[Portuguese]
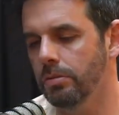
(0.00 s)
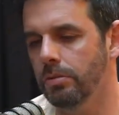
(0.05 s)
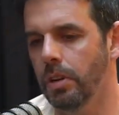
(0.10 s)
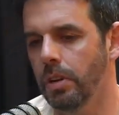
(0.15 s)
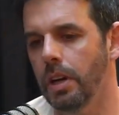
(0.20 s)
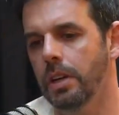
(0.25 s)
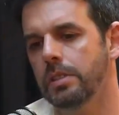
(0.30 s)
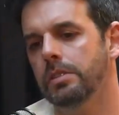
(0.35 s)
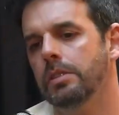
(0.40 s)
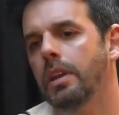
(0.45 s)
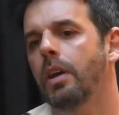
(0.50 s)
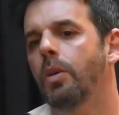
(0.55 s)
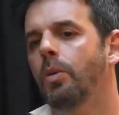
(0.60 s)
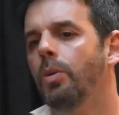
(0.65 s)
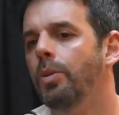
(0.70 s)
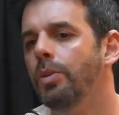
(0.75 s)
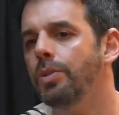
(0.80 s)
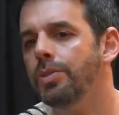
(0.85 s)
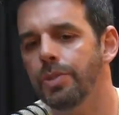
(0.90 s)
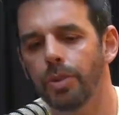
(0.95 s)
Até
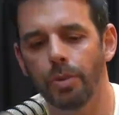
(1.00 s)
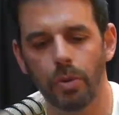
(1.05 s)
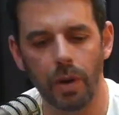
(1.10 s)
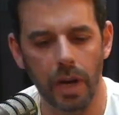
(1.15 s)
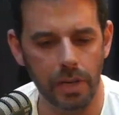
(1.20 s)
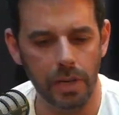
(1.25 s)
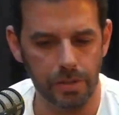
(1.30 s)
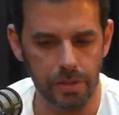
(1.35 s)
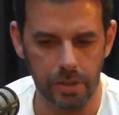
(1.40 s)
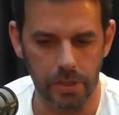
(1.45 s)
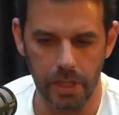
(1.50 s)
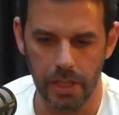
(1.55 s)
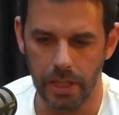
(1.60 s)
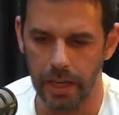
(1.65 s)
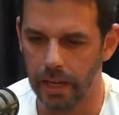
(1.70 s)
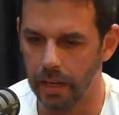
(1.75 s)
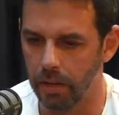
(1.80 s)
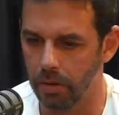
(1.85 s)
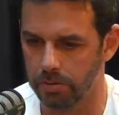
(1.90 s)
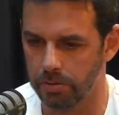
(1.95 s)
onde eu acho
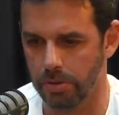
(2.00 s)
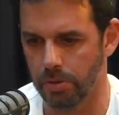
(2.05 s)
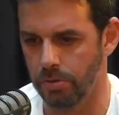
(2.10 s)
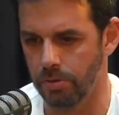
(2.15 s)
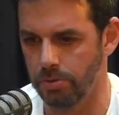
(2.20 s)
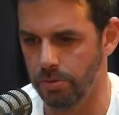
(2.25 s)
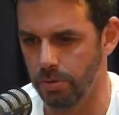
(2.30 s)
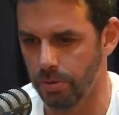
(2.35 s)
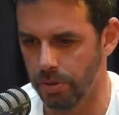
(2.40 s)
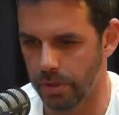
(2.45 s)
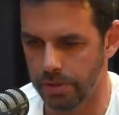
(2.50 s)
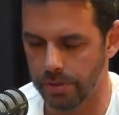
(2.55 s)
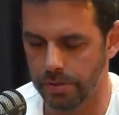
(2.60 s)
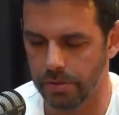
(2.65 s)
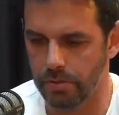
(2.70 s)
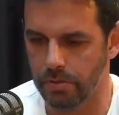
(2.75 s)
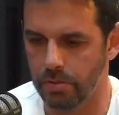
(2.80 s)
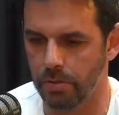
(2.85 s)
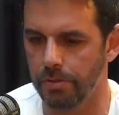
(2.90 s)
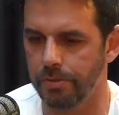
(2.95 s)
ideal ter os
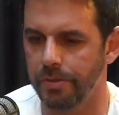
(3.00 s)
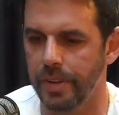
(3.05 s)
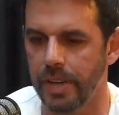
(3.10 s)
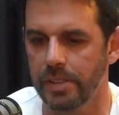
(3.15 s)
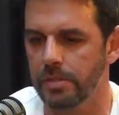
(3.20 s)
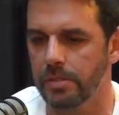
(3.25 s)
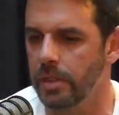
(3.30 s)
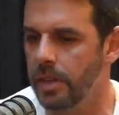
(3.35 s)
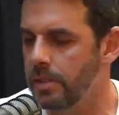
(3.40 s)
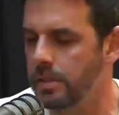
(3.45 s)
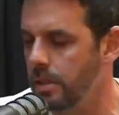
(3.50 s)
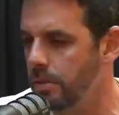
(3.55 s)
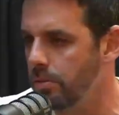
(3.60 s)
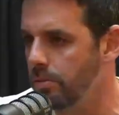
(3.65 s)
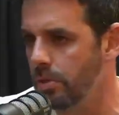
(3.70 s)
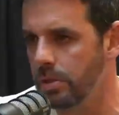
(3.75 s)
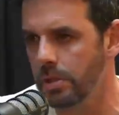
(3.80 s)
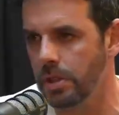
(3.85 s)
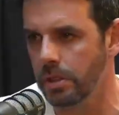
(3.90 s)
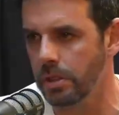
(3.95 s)
dois. Confesso que nessas
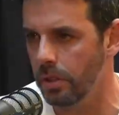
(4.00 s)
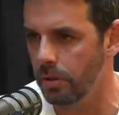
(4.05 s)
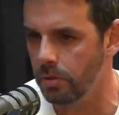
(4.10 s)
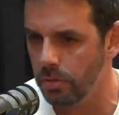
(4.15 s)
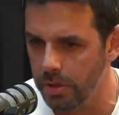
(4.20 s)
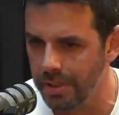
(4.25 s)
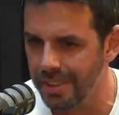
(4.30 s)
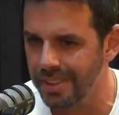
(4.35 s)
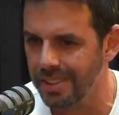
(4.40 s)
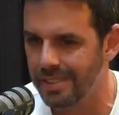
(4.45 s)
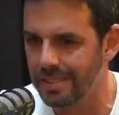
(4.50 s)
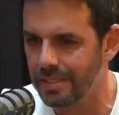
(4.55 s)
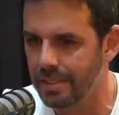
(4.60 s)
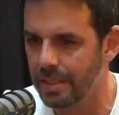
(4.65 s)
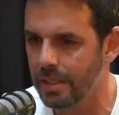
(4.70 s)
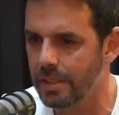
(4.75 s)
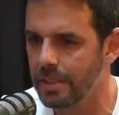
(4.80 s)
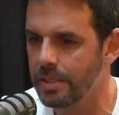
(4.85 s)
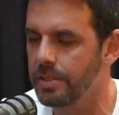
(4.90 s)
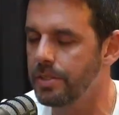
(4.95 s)
duas categorias,
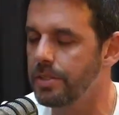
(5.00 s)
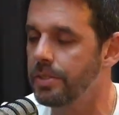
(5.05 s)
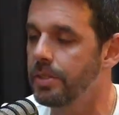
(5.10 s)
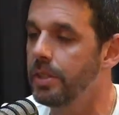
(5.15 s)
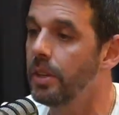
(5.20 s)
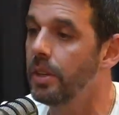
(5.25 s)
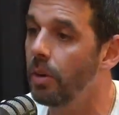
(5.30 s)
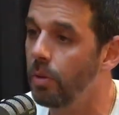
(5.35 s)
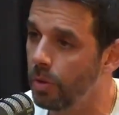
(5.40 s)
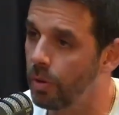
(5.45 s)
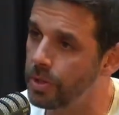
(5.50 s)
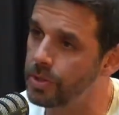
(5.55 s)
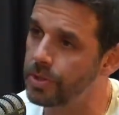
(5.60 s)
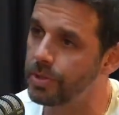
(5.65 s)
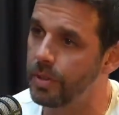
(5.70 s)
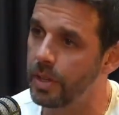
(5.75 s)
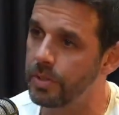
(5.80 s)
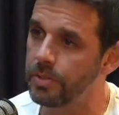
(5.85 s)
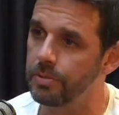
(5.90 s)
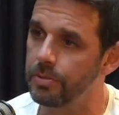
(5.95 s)
se eu hoje
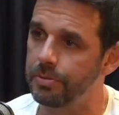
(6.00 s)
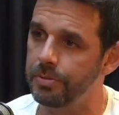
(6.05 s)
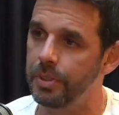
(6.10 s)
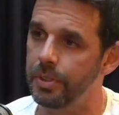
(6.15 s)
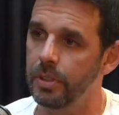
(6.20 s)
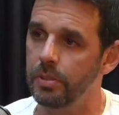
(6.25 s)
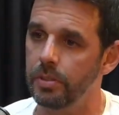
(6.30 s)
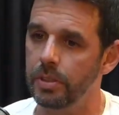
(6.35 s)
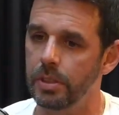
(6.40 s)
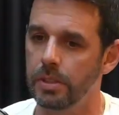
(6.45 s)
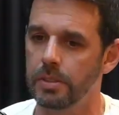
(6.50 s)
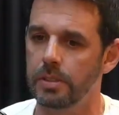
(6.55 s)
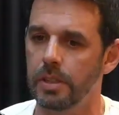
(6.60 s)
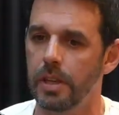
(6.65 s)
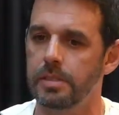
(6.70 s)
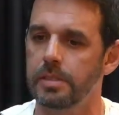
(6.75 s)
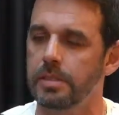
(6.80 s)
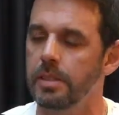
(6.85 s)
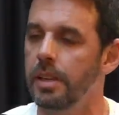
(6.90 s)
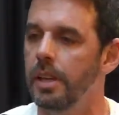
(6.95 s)
tivesse um filho e
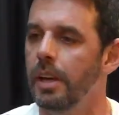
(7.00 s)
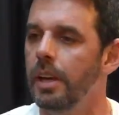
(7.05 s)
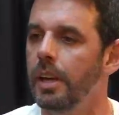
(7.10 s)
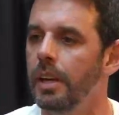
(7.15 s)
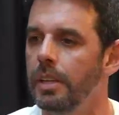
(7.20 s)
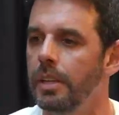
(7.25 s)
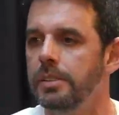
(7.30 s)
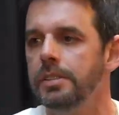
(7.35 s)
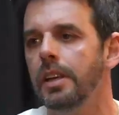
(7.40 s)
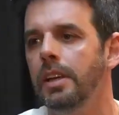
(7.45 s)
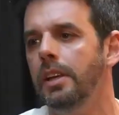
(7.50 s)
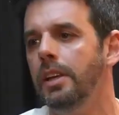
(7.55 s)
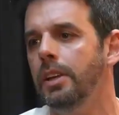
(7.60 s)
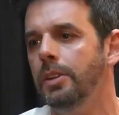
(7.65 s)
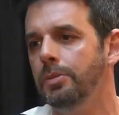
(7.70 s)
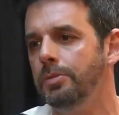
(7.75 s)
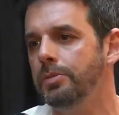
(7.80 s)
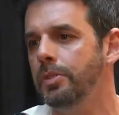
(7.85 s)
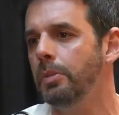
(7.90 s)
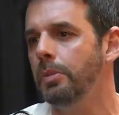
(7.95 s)
quisesse inserir ele
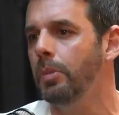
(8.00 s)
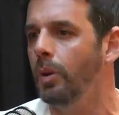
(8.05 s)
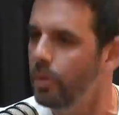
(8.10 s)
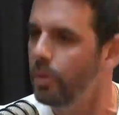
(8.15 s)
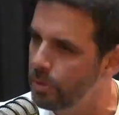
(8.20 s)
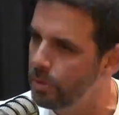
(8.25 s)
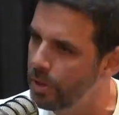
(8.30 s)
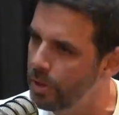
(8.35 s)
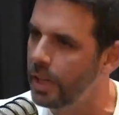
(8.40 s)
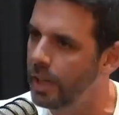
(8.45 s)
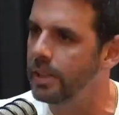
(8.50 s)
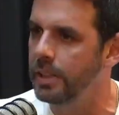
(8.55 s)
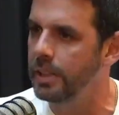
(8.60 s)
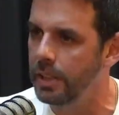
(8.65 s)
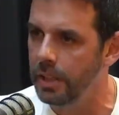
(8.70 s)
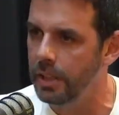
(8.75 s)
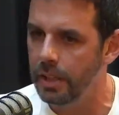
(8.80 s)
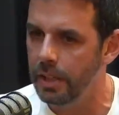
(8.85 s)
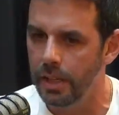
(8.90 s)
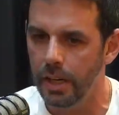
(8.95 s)
no futebol, eu
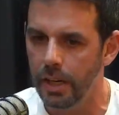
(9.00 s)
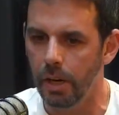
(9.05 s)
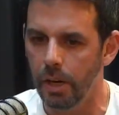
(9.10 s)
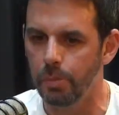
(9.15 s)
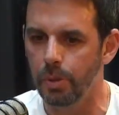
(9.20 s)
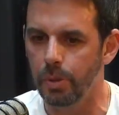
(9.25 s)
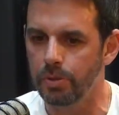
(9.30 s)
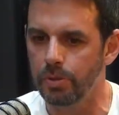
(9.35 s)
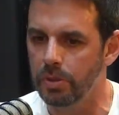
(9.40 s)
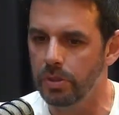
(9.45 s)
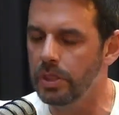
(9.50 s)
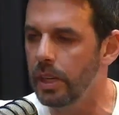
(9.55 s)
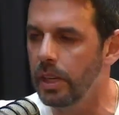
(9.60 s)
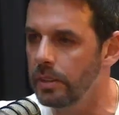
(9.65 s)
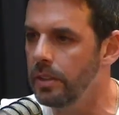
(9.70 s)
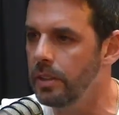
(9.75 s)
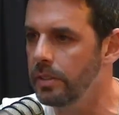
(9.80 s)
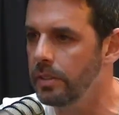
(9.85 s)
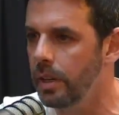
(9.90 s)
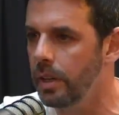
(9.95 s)
daria a oportunidade
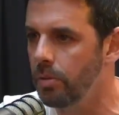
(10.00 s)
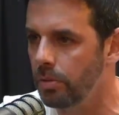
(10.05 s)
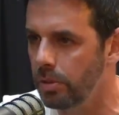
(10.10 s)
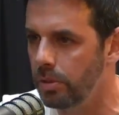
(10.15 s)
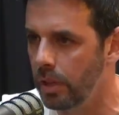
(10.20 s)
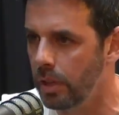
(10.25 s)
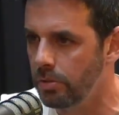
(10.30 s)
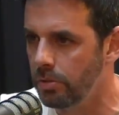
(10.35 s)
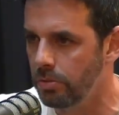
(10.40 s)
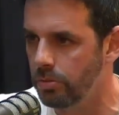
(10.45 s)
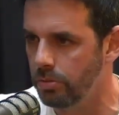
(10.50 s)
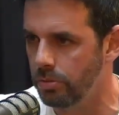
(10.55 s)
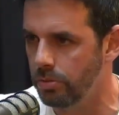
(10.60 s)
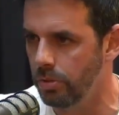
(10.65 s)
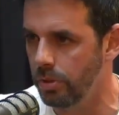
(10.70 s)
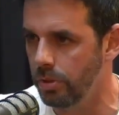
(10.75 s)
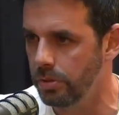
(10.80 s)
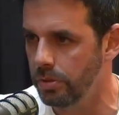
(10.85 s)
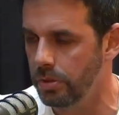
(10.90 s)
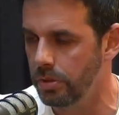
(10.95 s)
dele ter contato com os
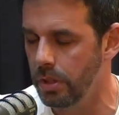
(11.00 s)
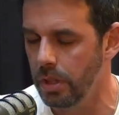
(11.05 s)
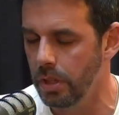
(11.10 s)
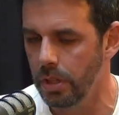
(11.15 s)
dois.